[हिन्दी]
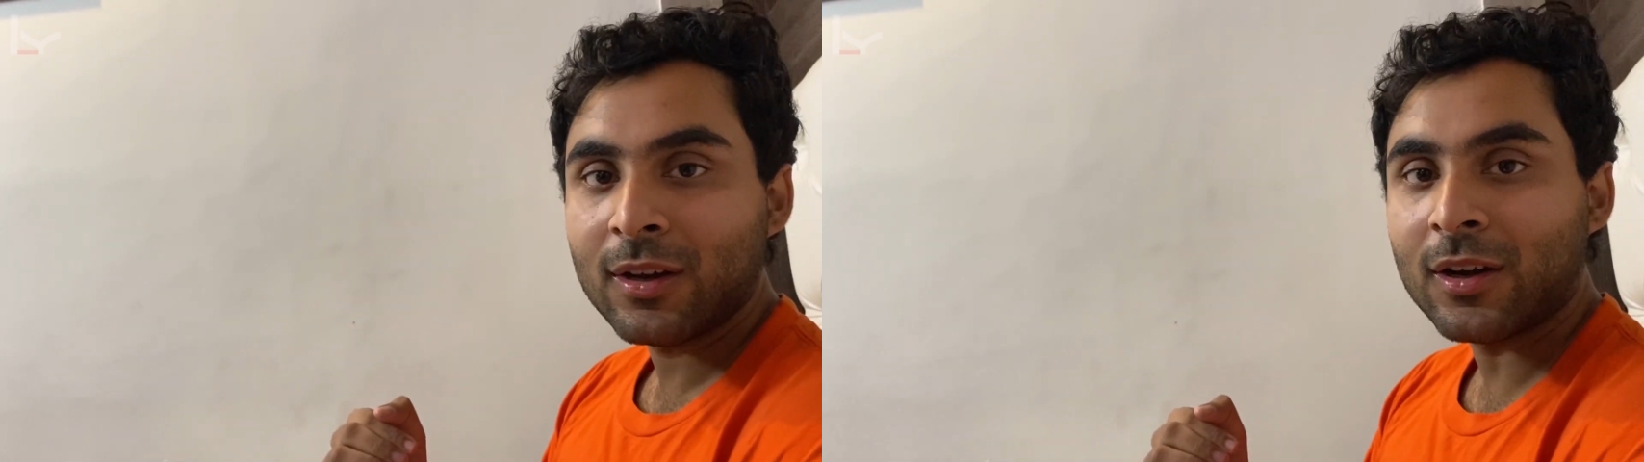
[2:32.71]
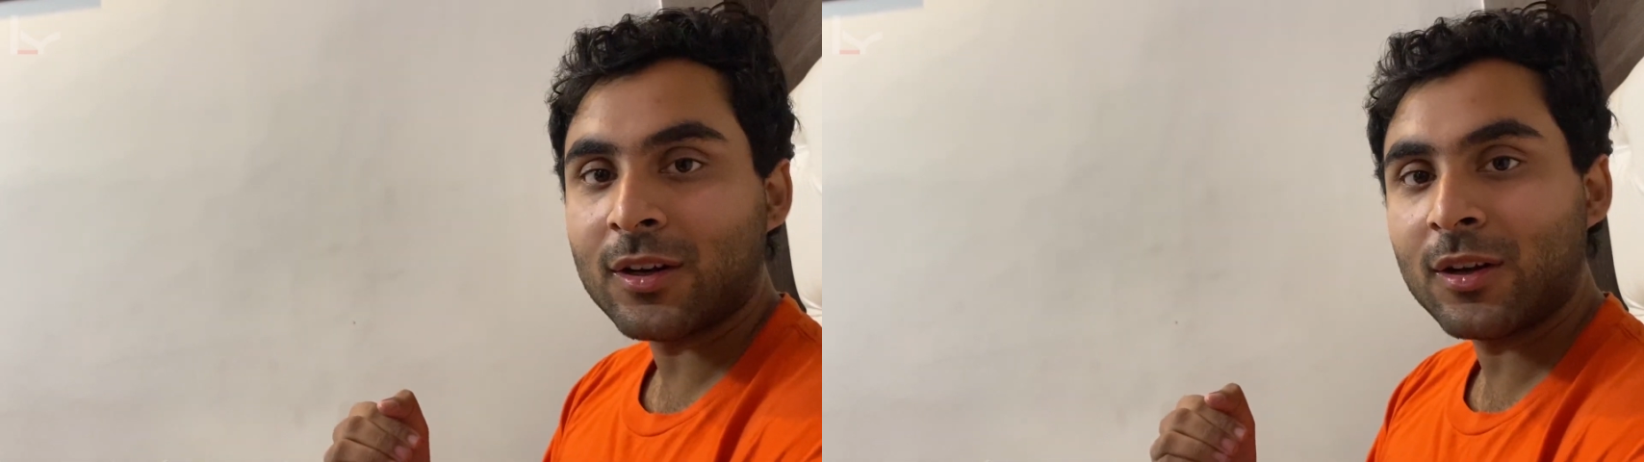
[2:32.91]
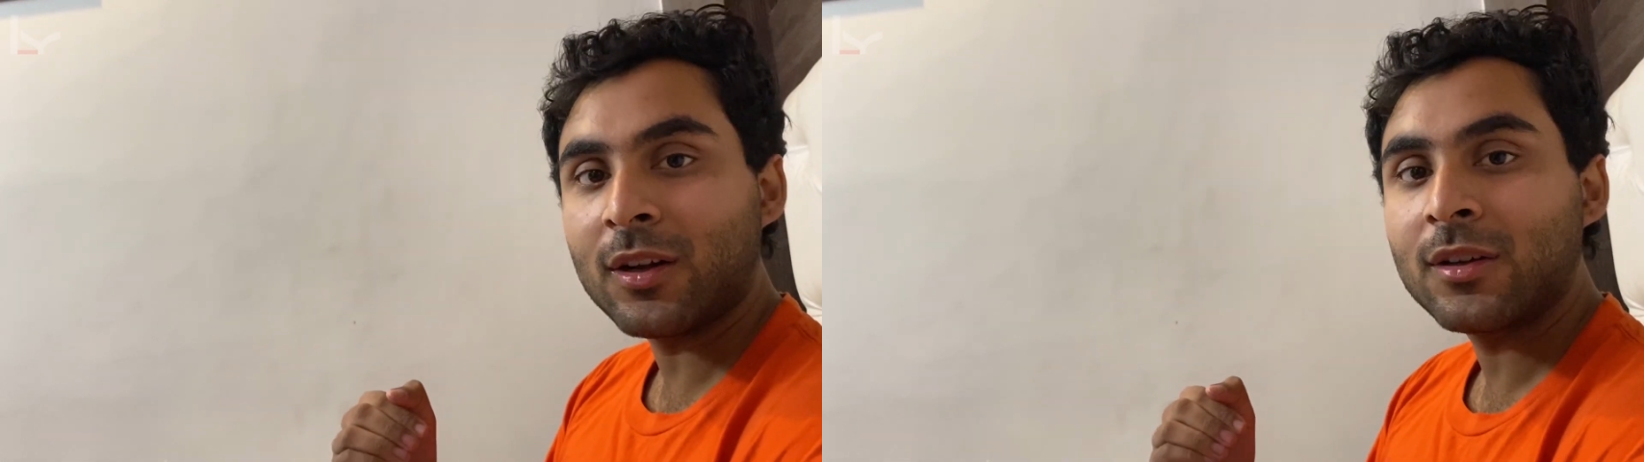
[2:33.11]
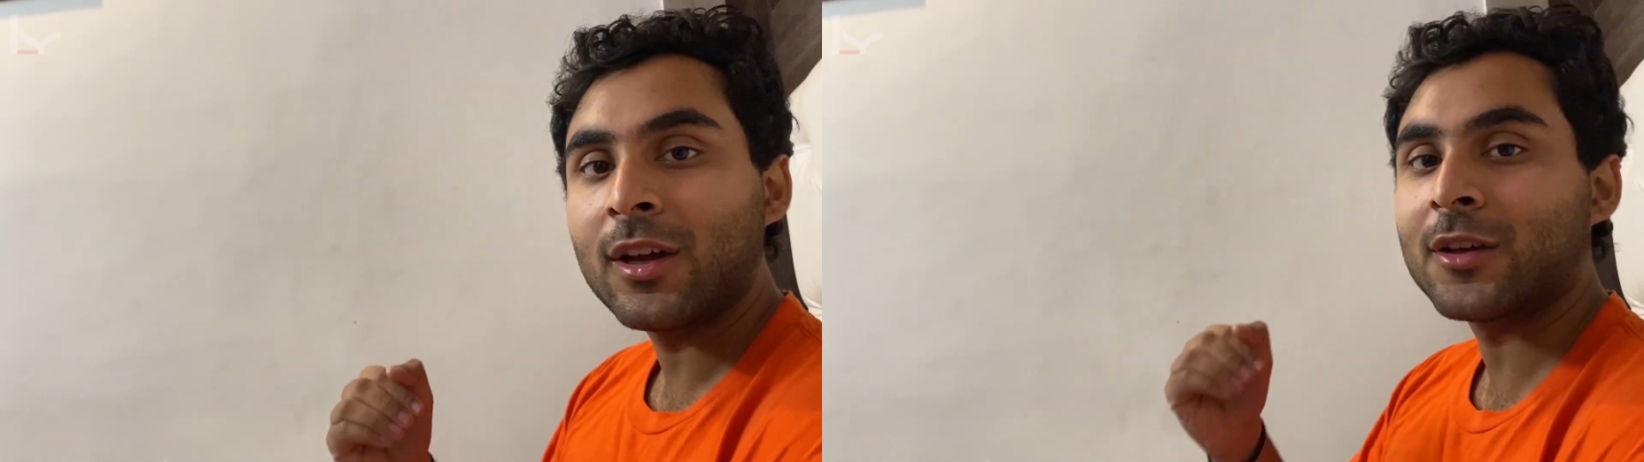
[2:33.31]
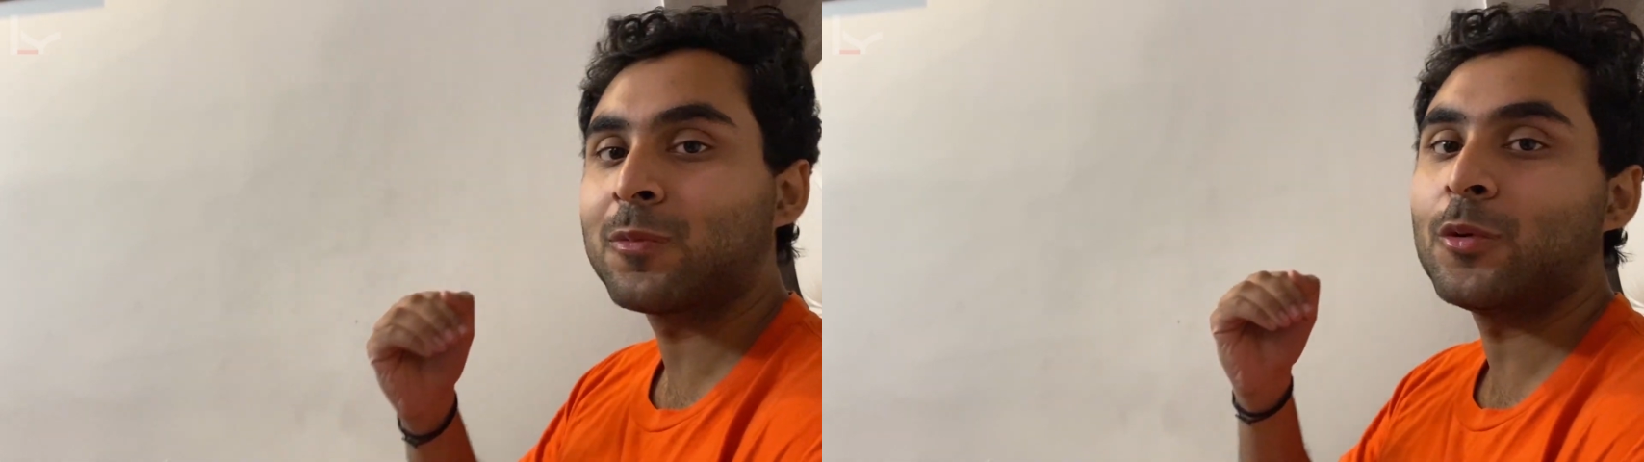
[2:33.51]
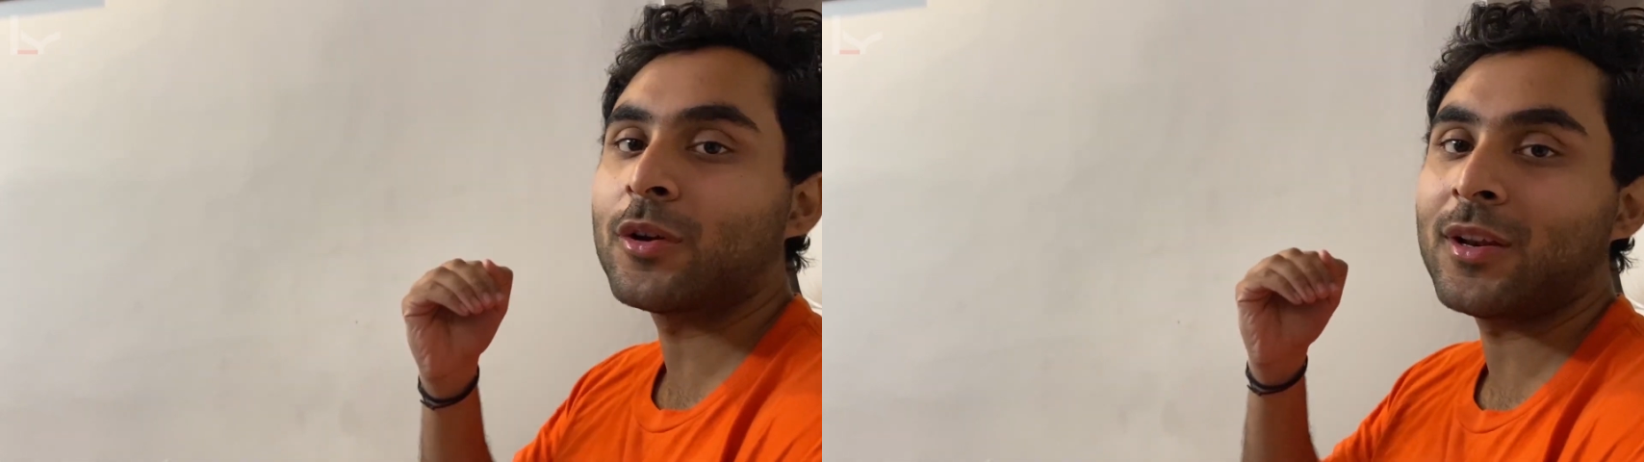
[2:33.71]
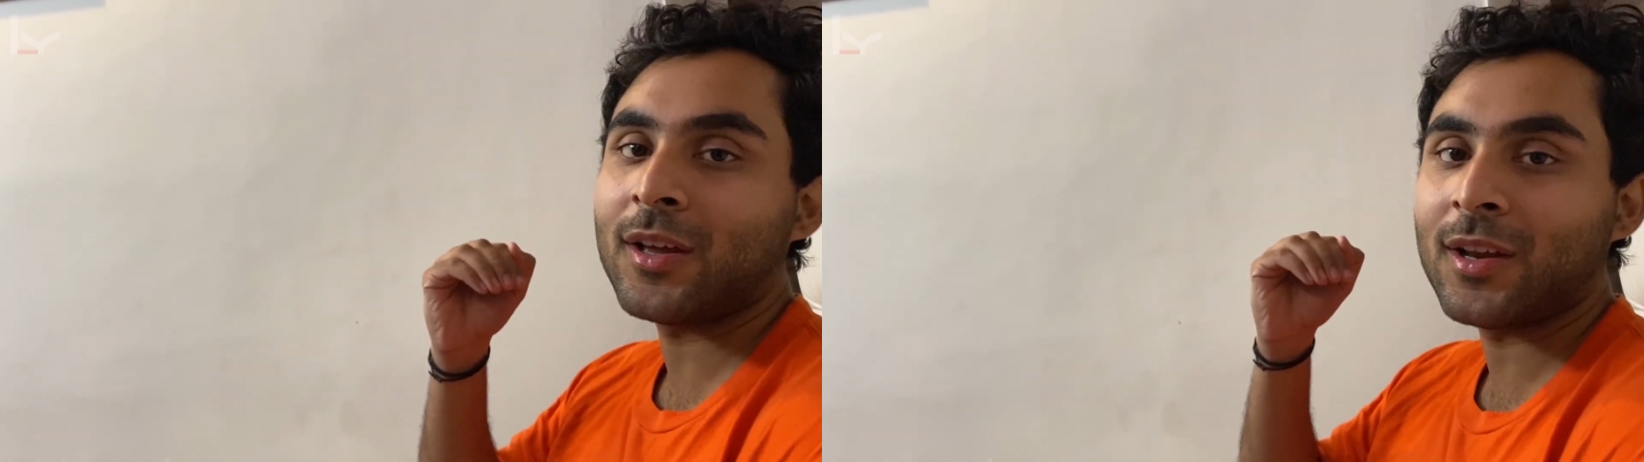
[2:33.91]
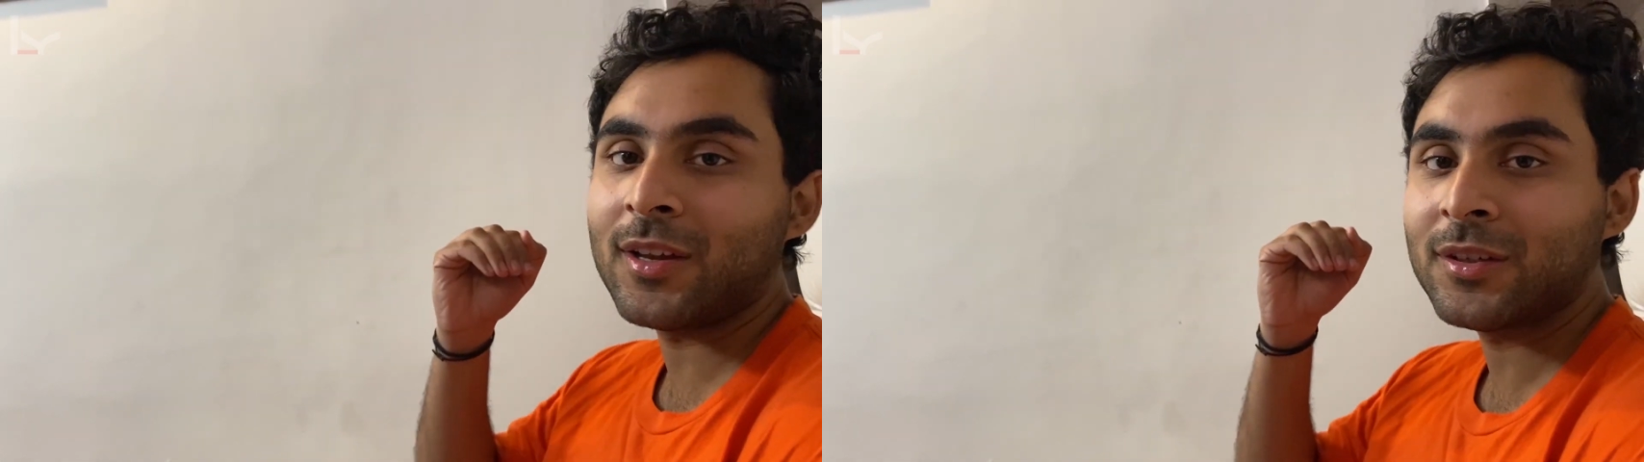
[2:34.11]
कटरा एक्सप्लोर
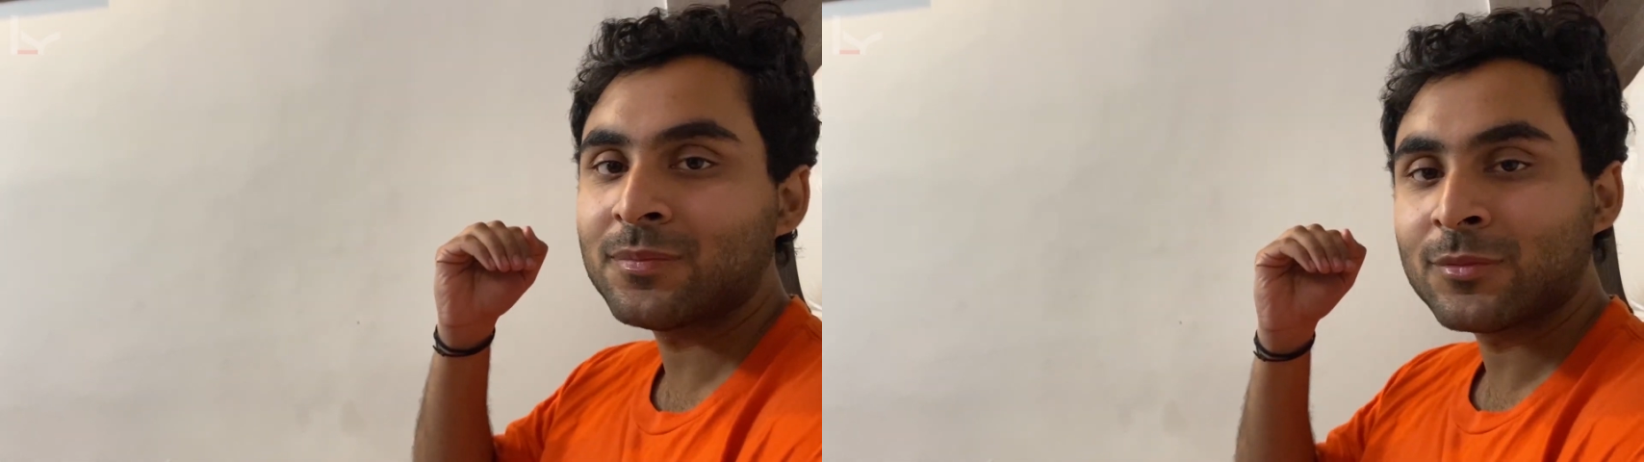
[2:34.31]
करने के लिए